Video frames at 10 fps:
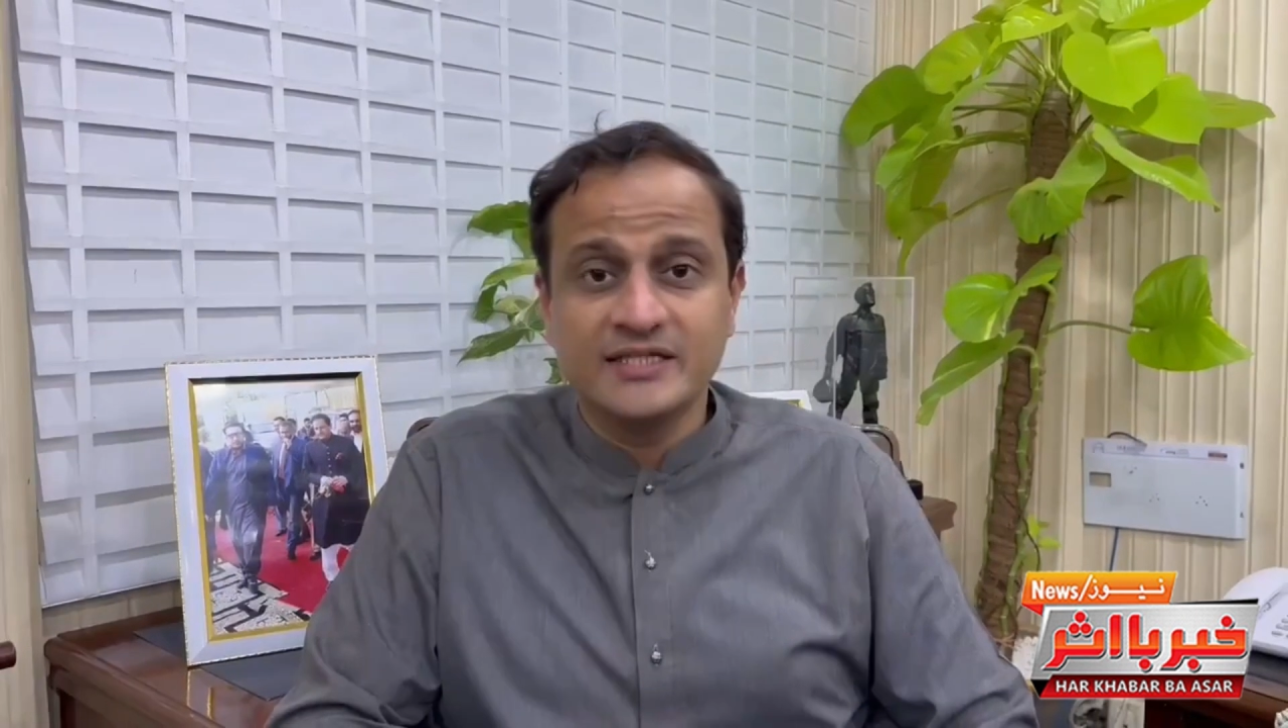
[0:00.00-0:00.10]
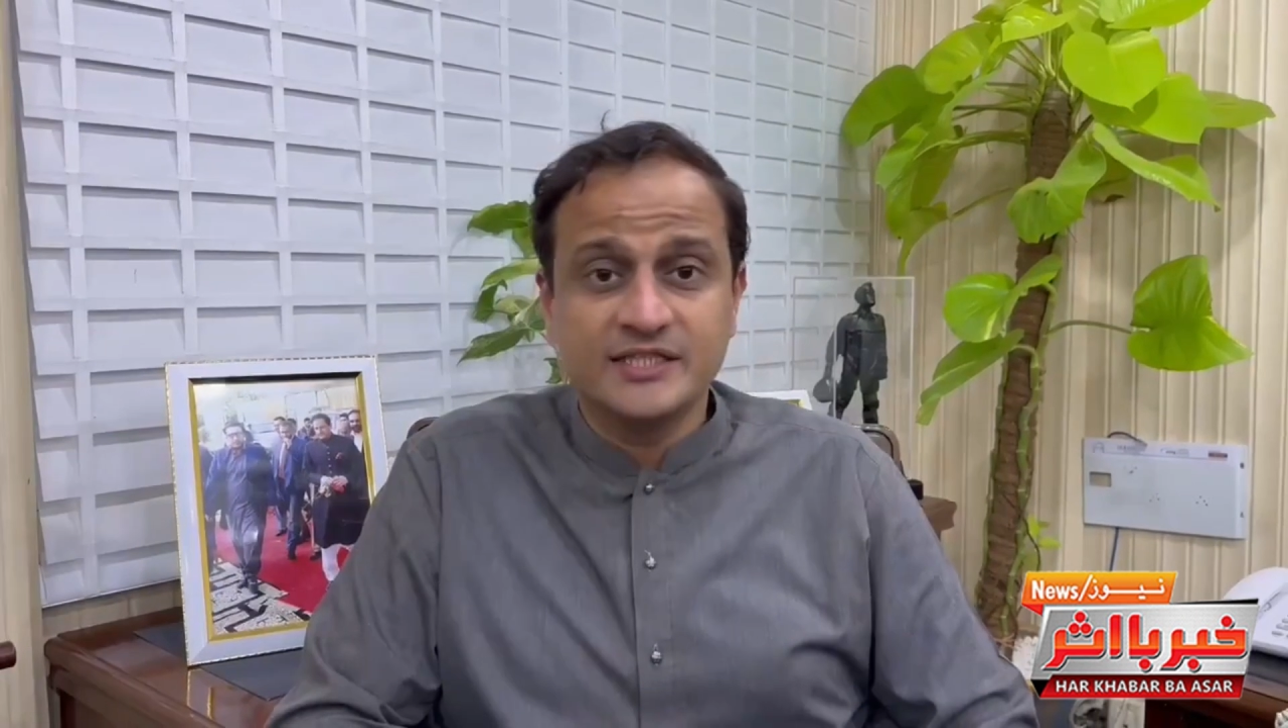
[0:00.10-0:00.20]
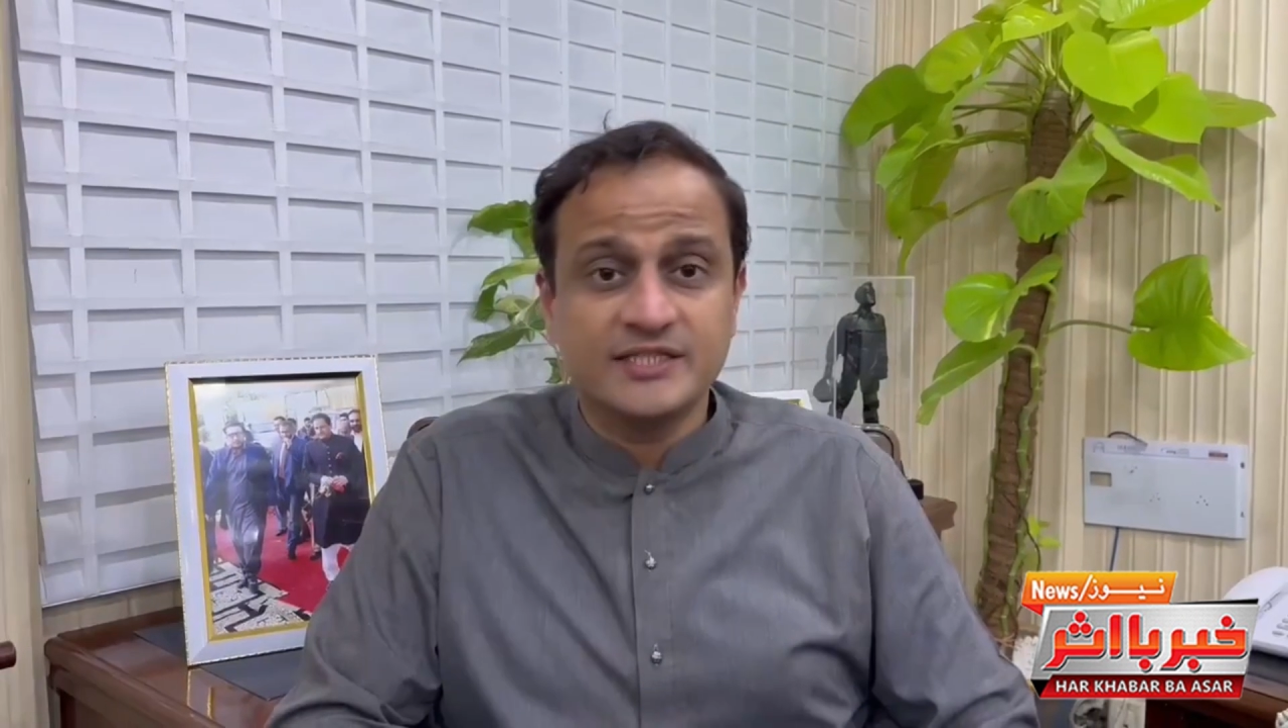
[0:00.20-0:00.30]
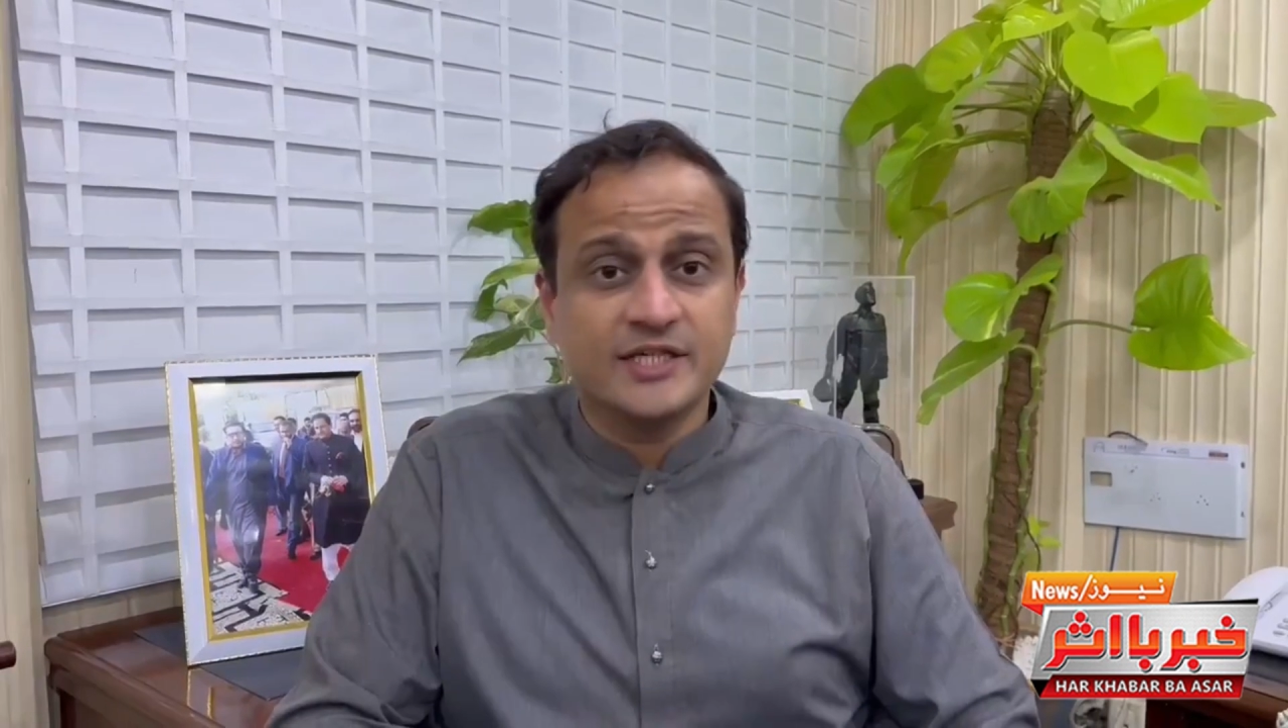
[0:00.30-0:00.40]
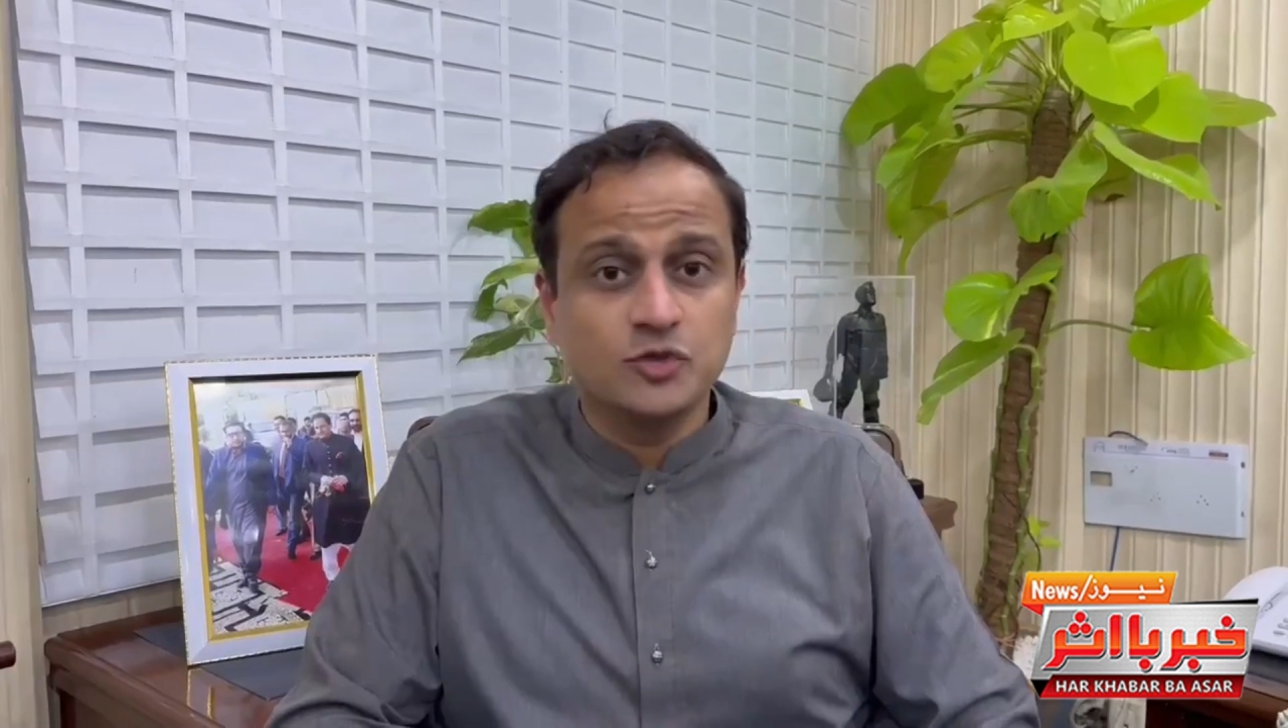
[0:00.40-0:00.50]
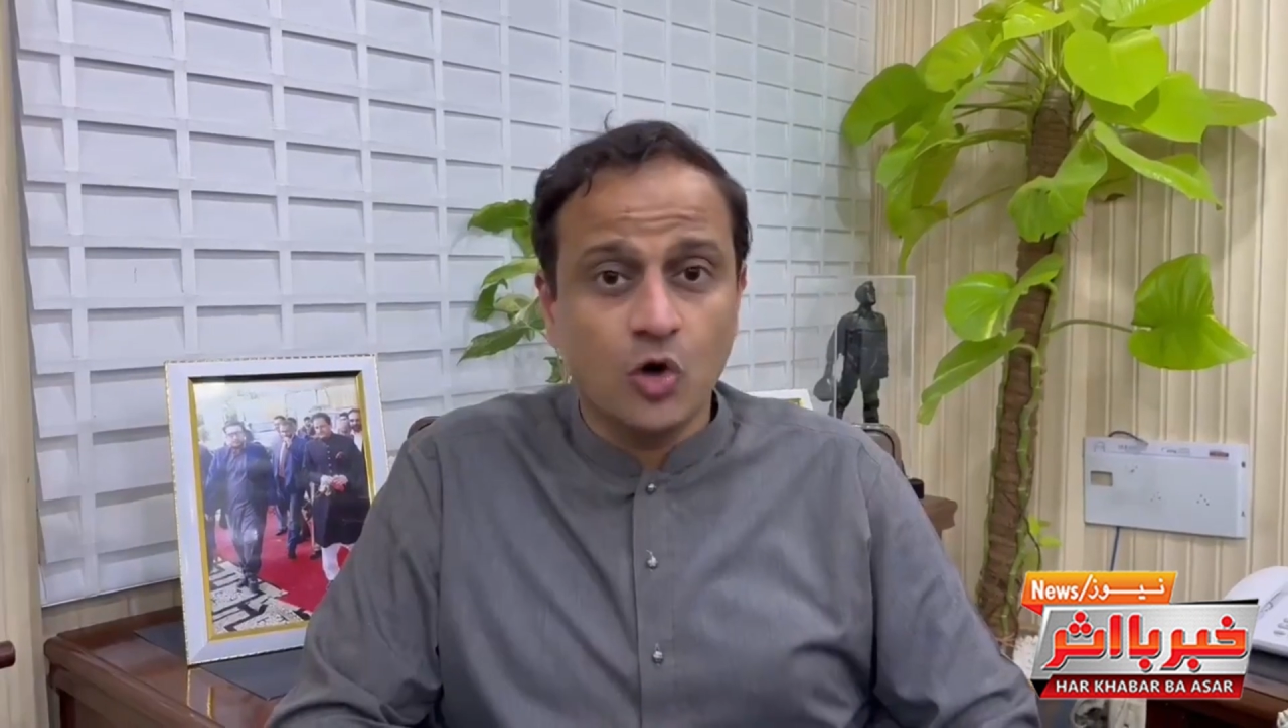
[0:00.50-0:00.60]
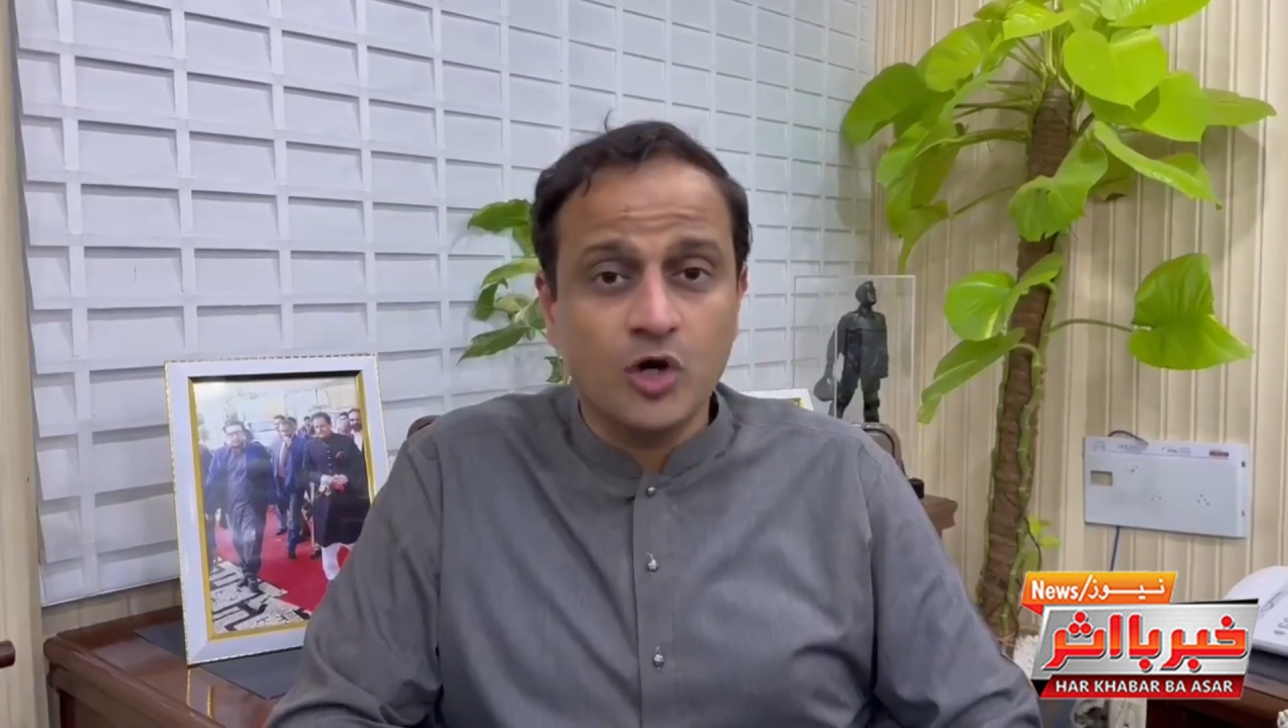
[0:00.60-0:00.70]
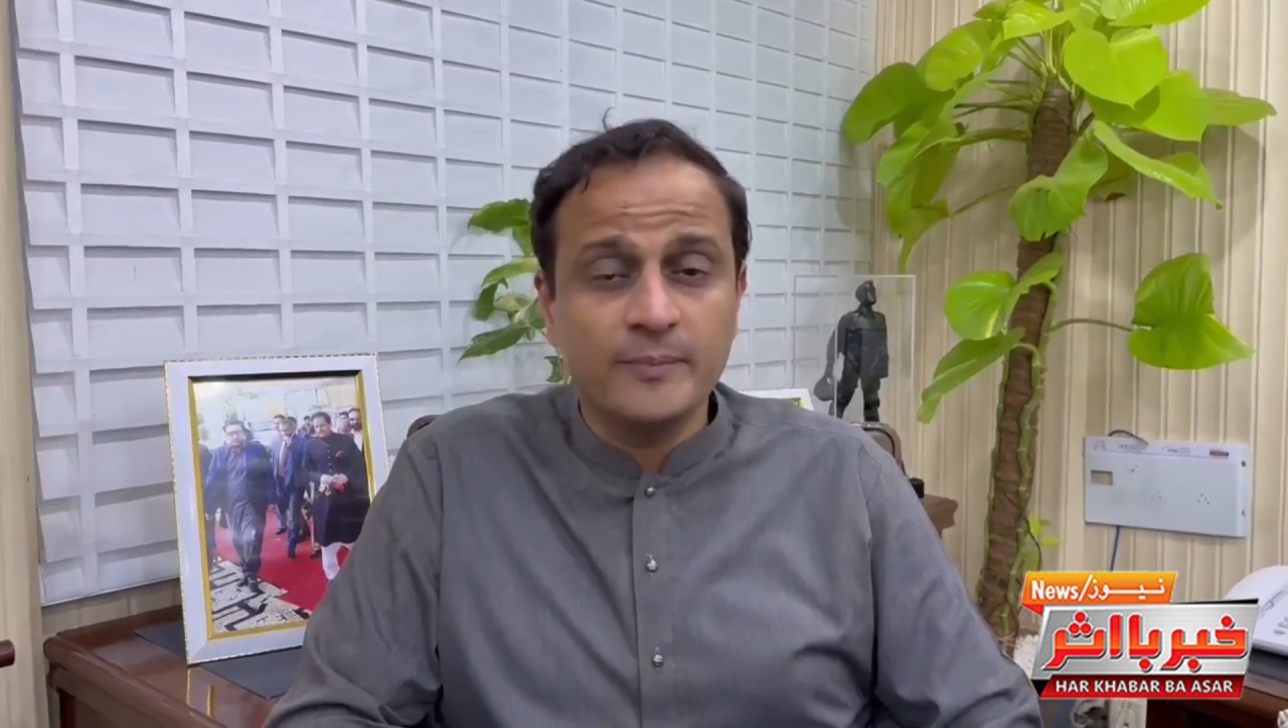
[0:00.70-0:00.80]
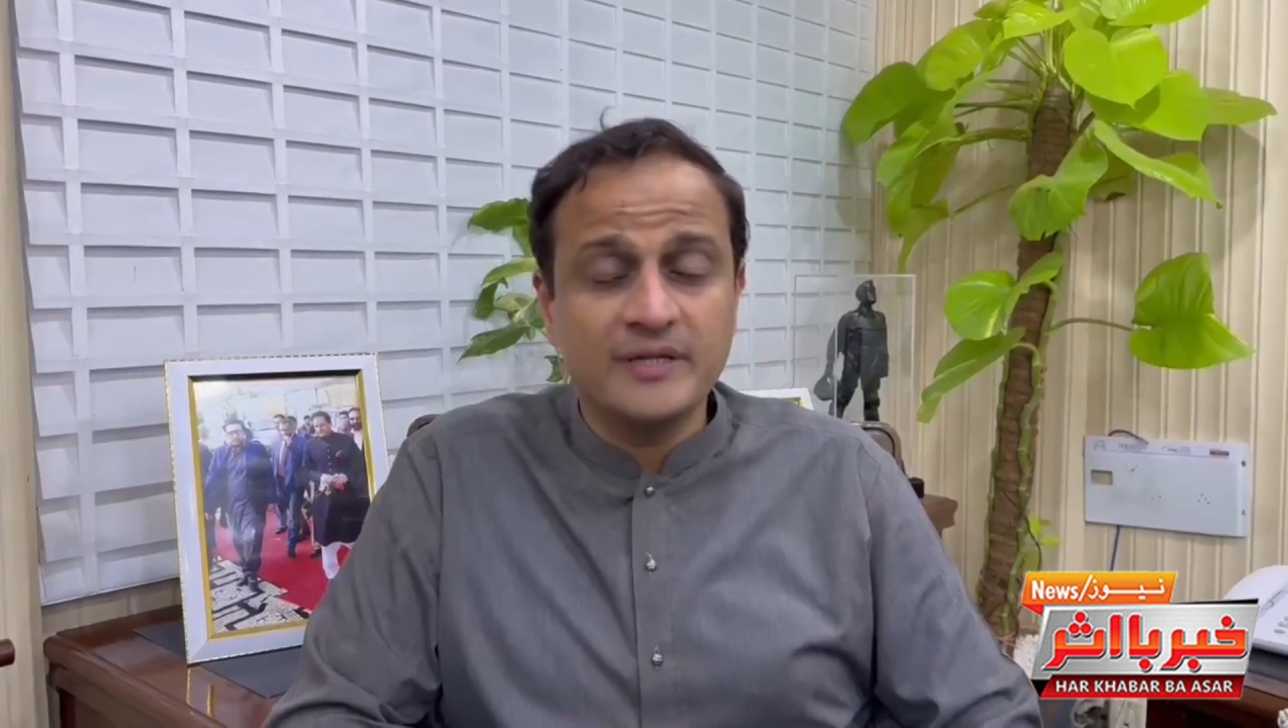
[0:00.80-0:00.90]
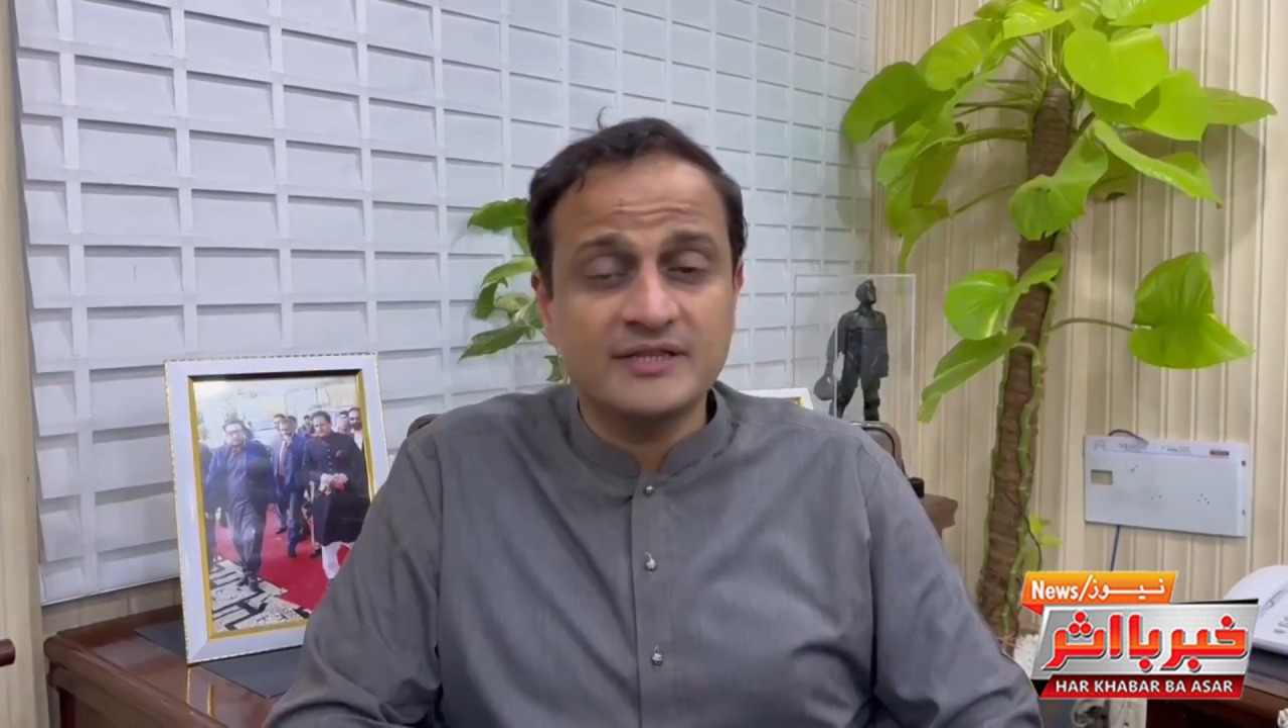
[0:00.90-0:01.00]
जिसके दौर
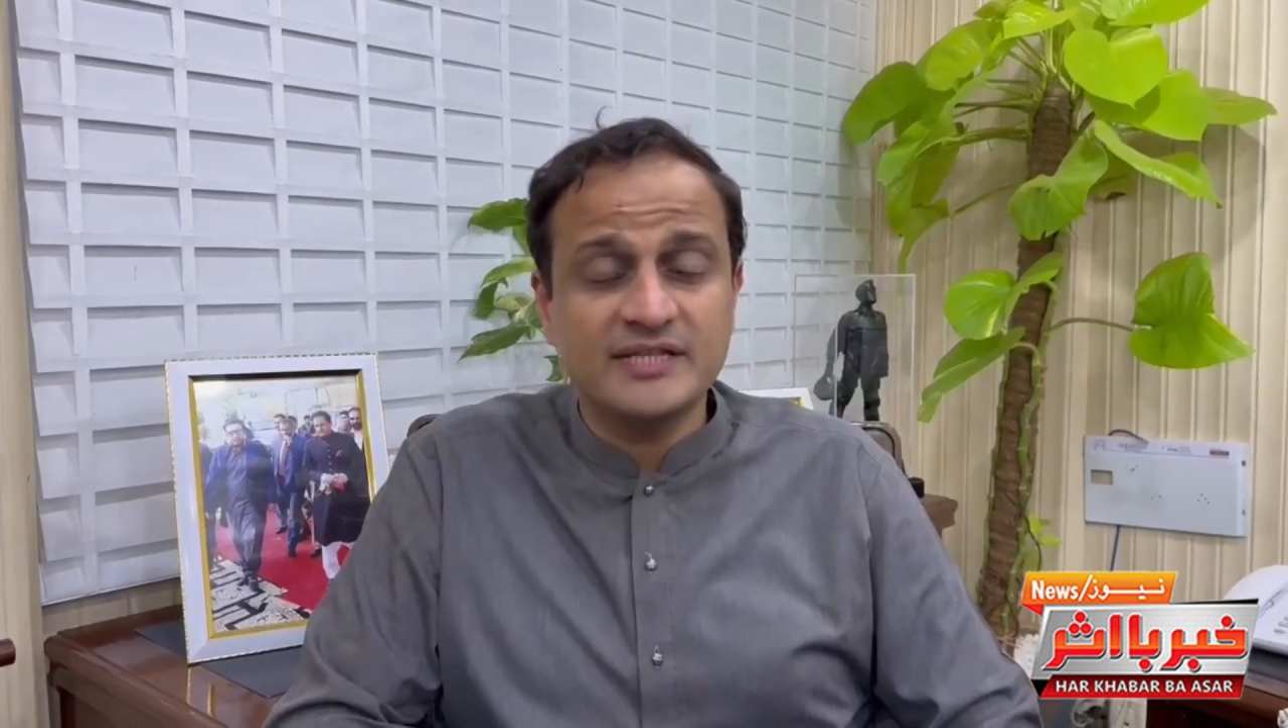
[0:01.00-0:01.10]
में